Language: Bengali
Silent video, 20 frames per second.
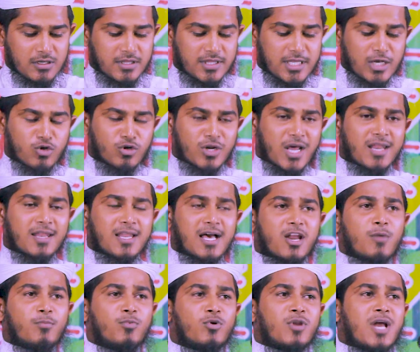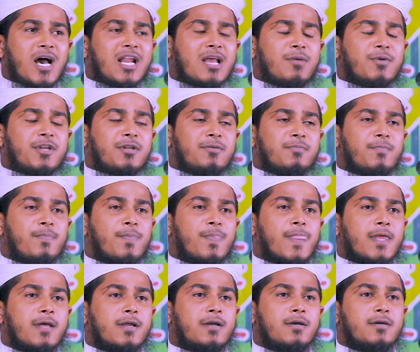দেখুন আল্লাহ রবুল আলমিন
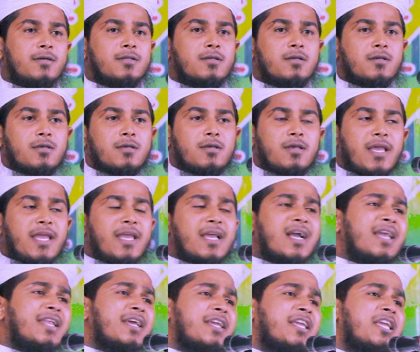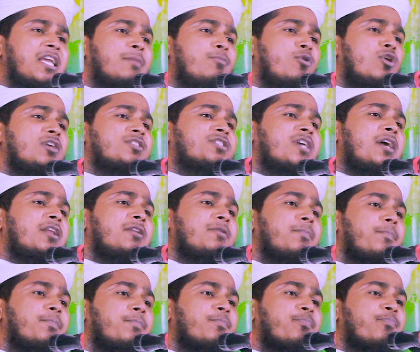এখানে কি বলেছেন
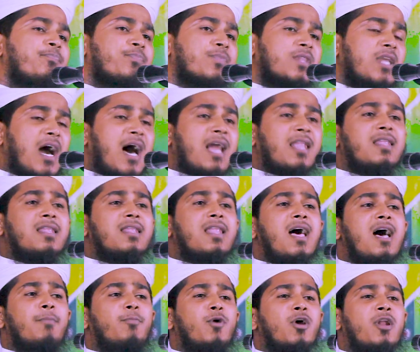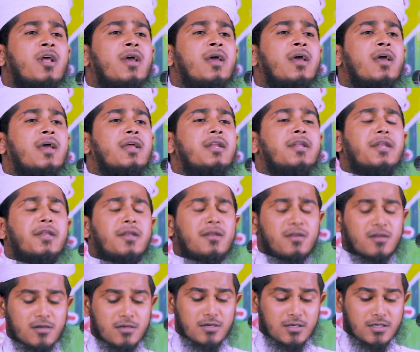আল্লাহ বলেন
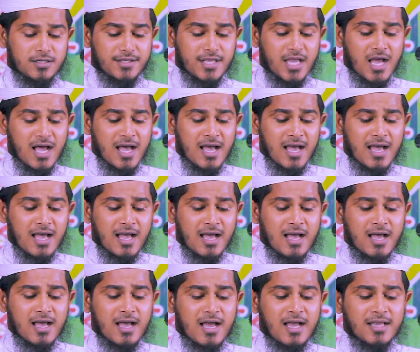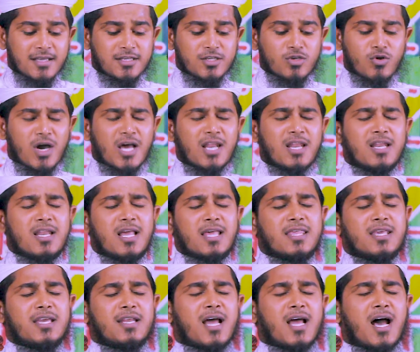ইয়া
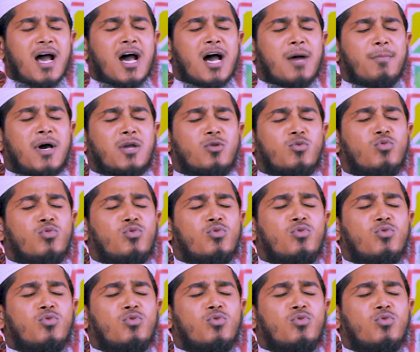আইয়ুহাল্লাযীনা আমানু